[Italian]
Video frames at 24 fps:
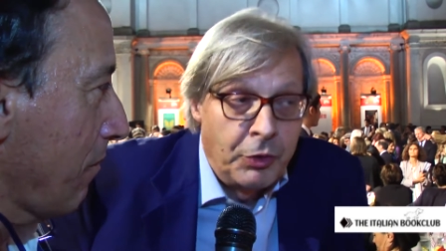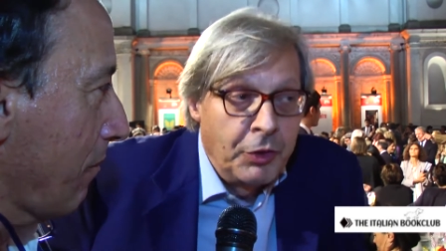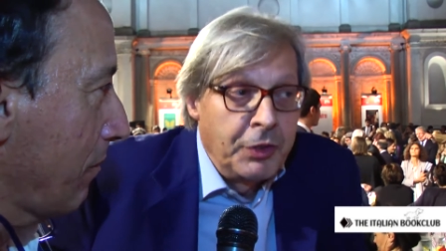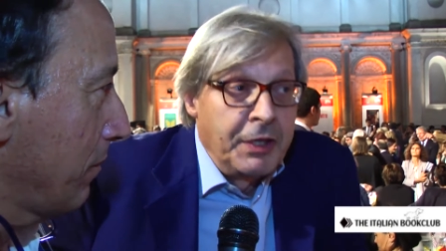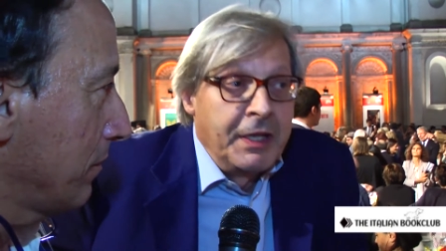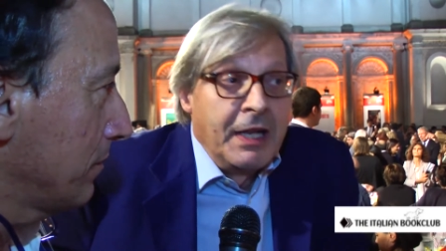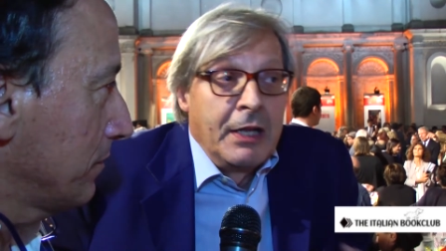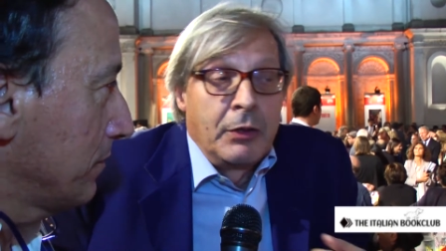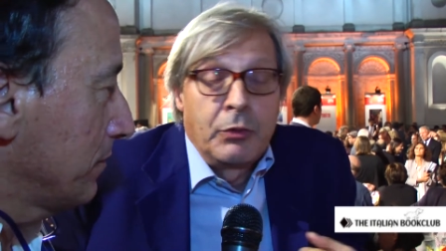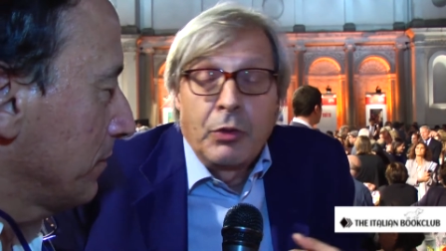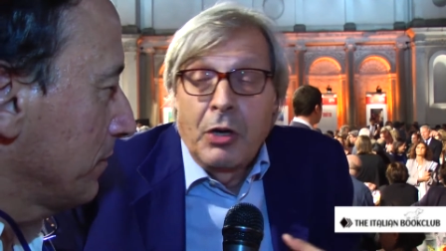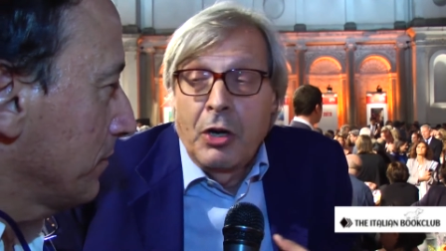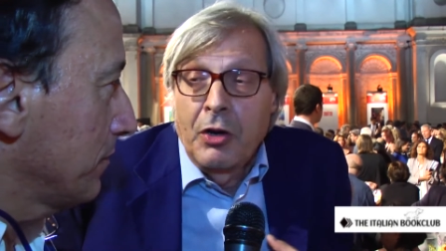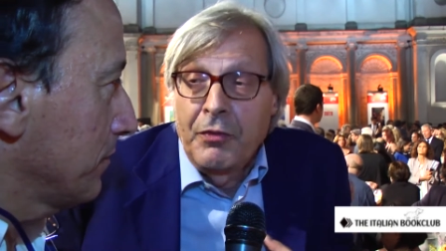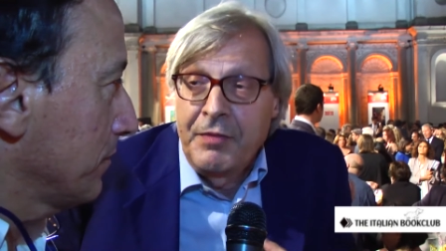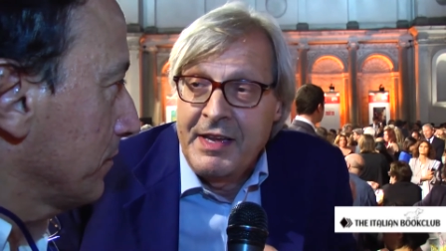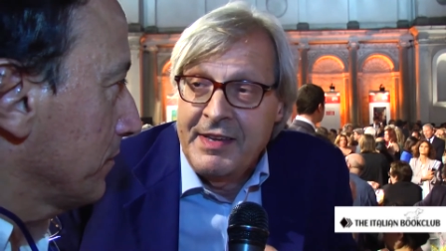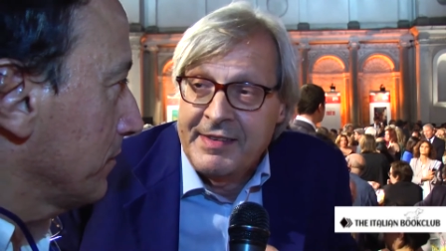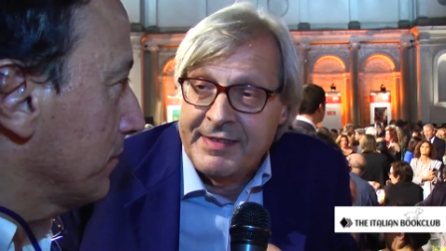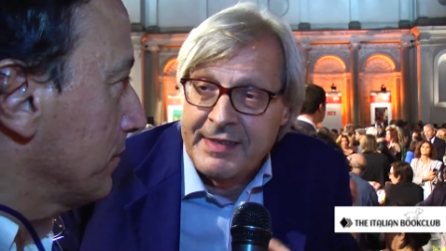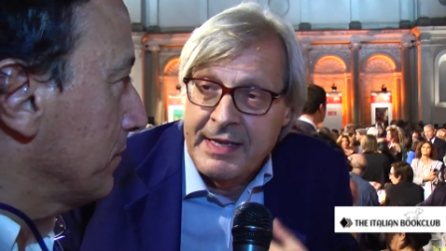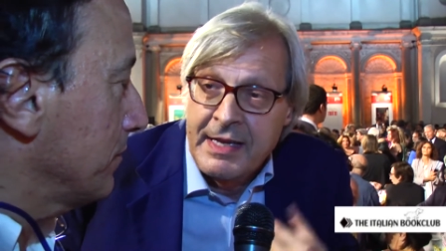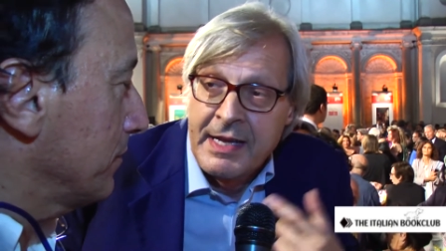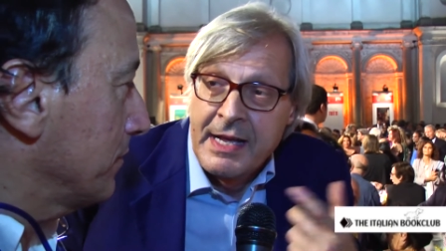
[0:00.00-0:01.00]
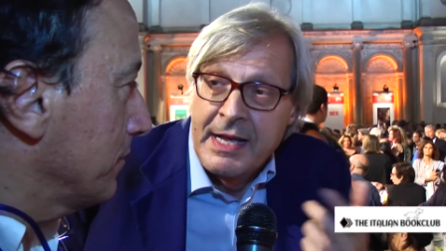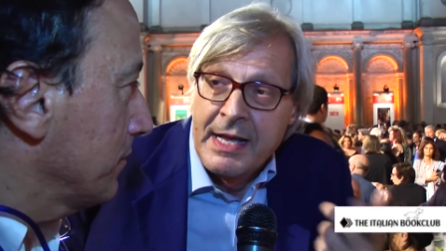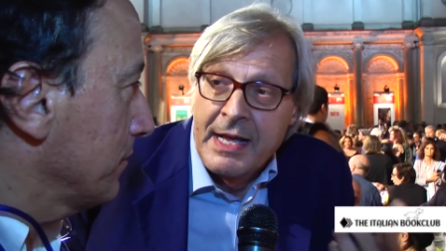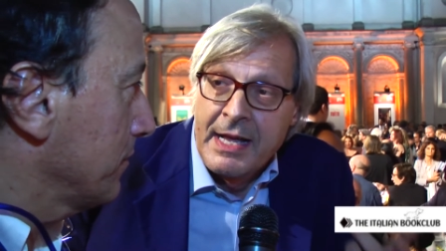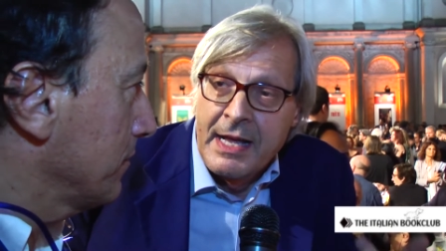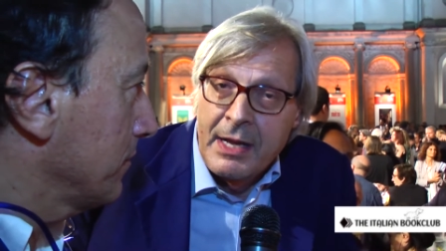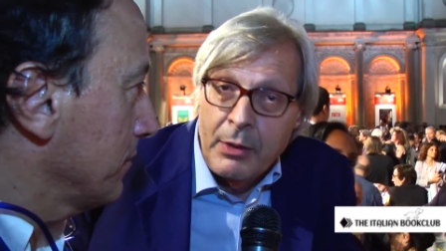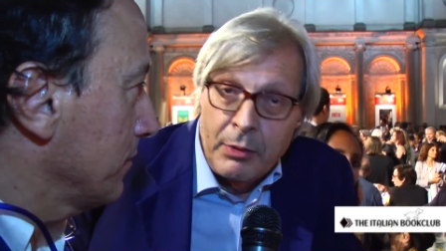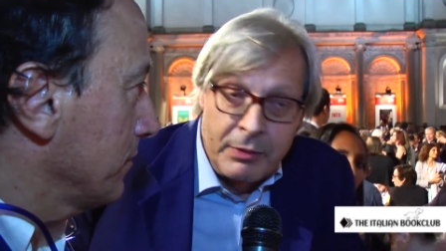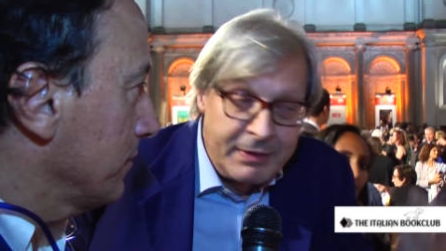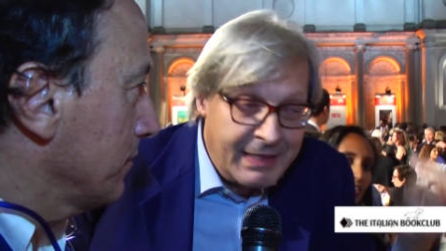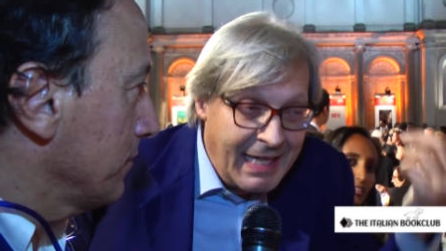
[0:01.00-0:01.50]
Io addirittura lo vinsi
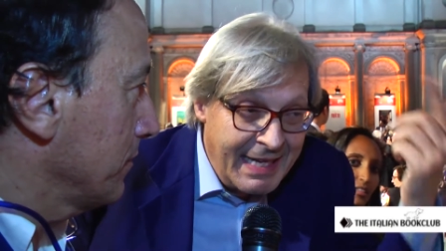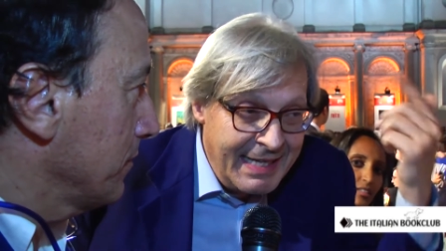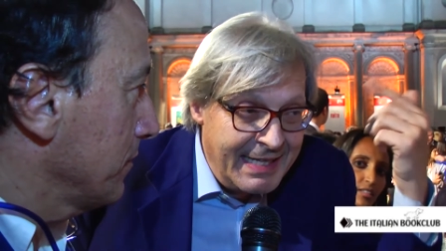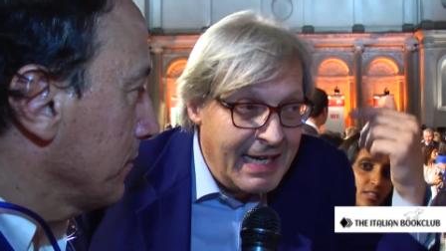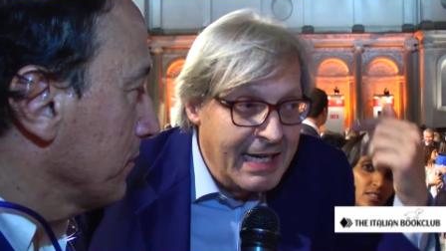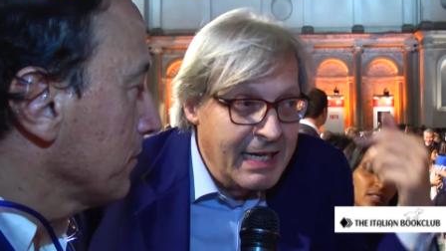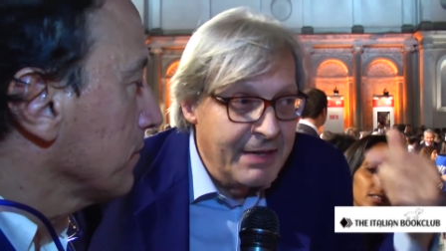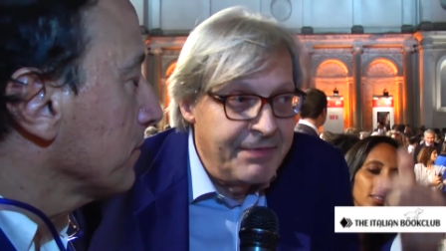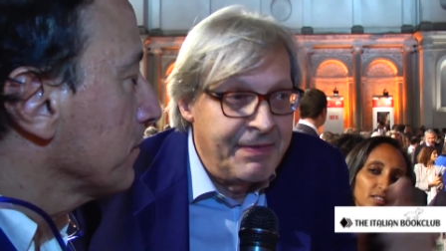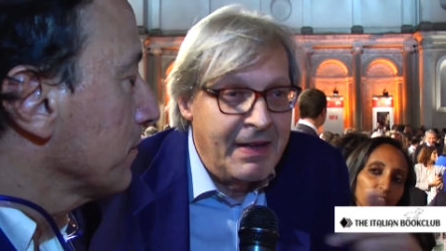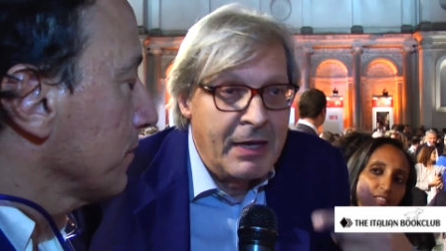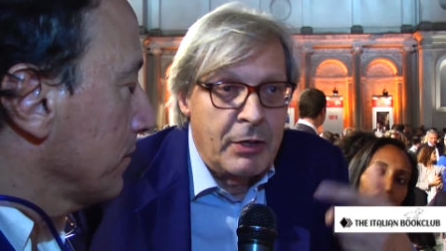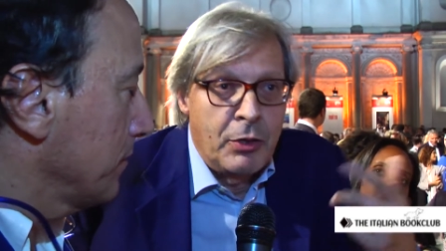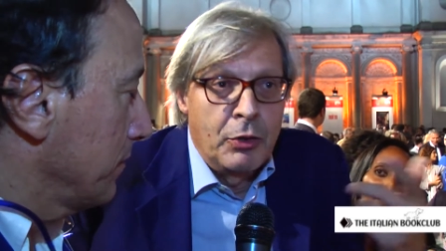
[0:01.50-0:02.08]
tanti anni fa